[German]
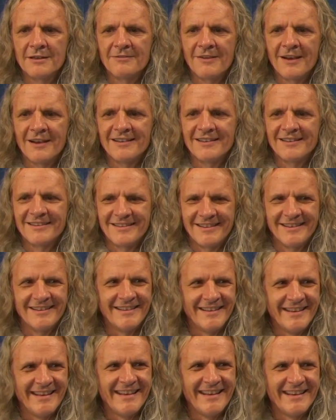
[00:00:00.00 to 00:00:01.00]
Ich weiß,
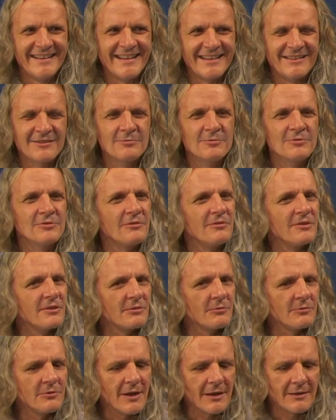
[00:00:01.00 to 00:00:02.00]
äh, dass du
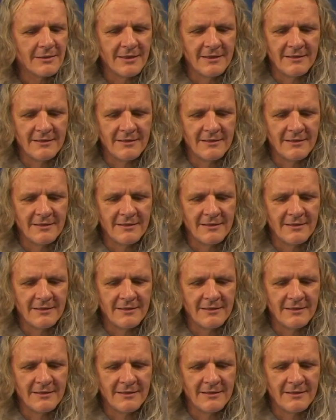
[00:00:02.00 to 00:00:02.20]
sowieso nach